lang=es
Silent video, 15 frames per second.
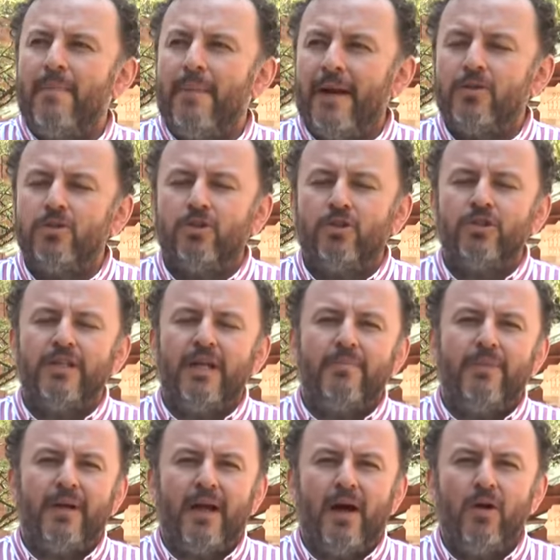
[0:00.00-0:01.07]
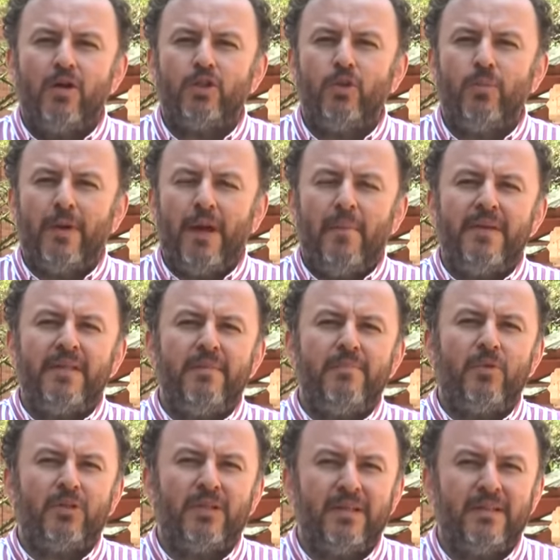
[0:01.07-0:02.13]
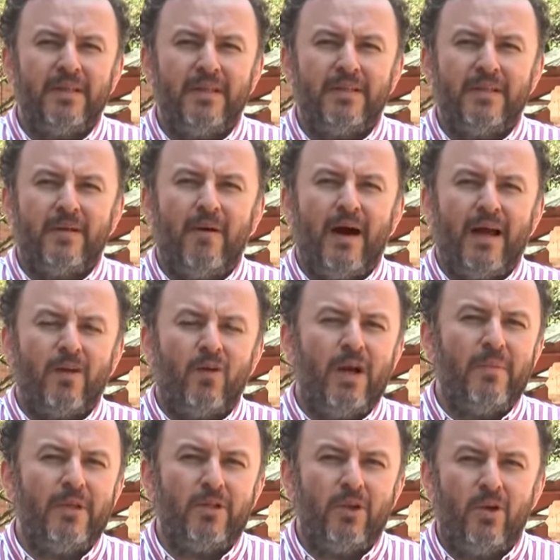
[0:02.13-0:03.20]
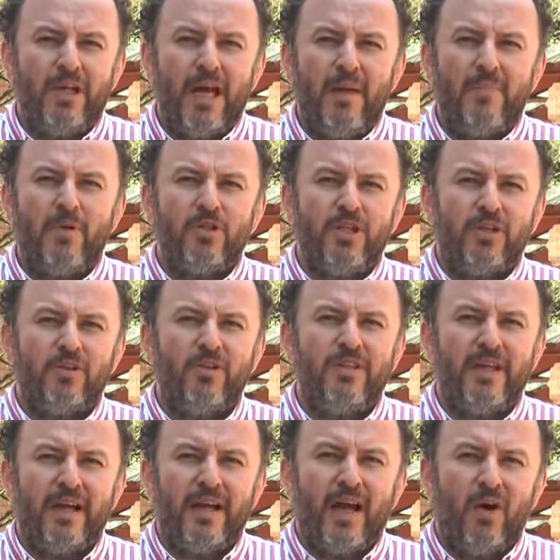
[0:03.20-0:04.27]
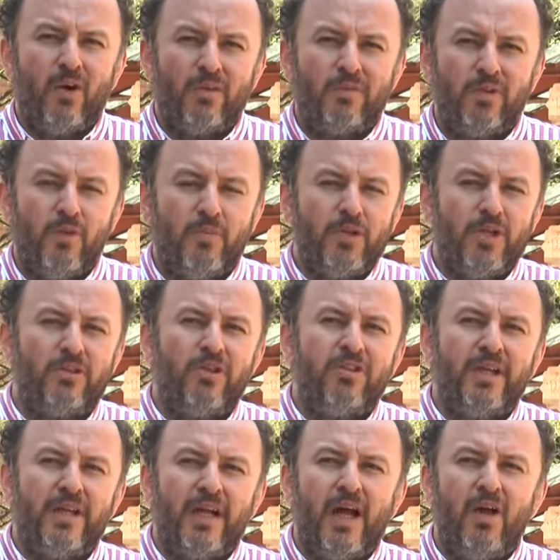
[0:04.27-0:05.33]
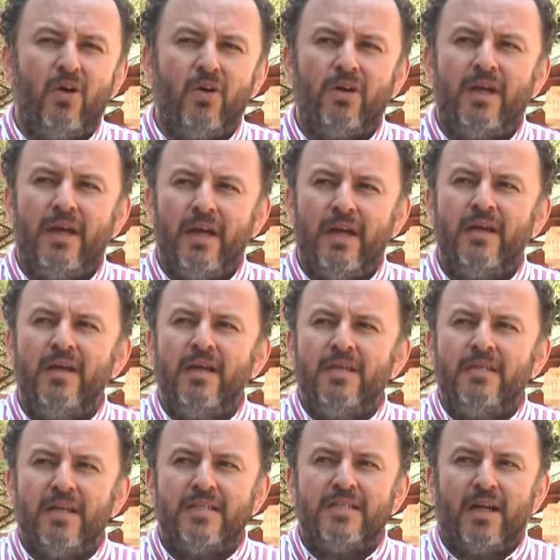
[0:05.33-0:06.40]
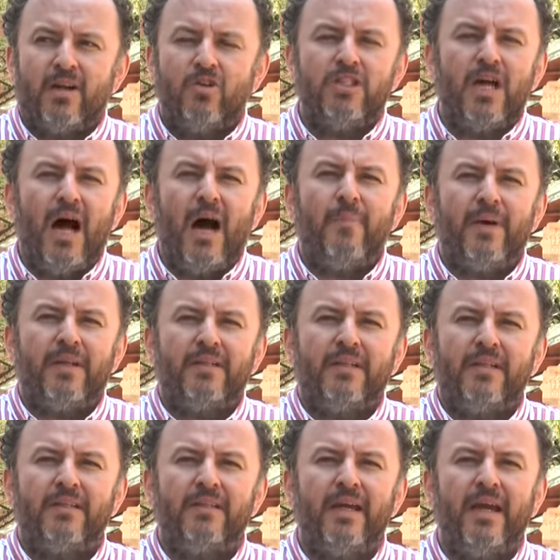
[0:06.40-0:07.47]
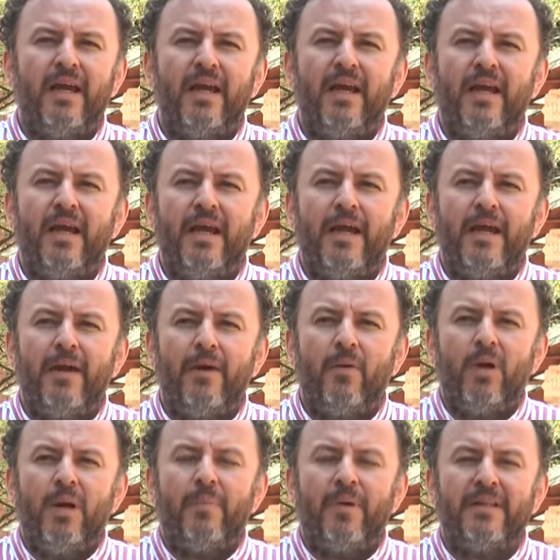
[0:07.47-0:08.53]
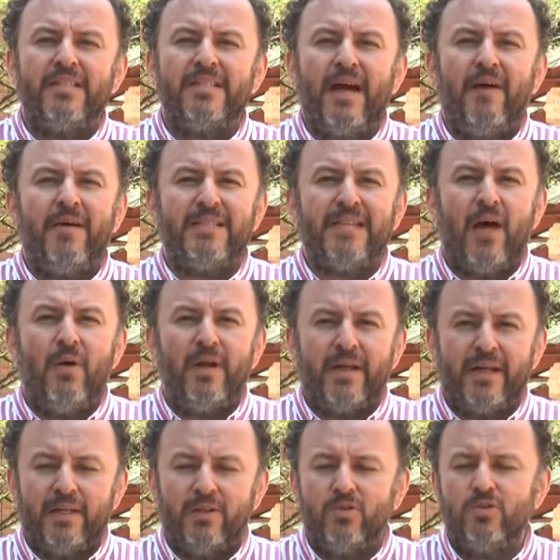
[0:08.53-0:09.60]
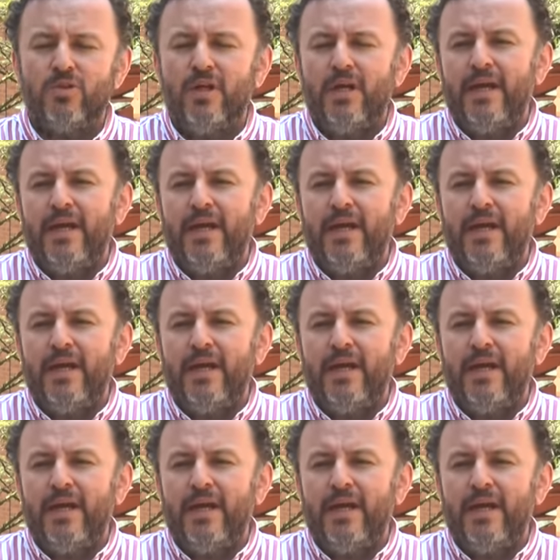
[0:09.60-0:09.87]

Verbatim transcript: Para nosotros en el pregrado es supremamente importante trabajar con la metodología de proyecto integrador y un proyecto integrador que se desarrolla a partir de eh, un aprendizaje basado en retos.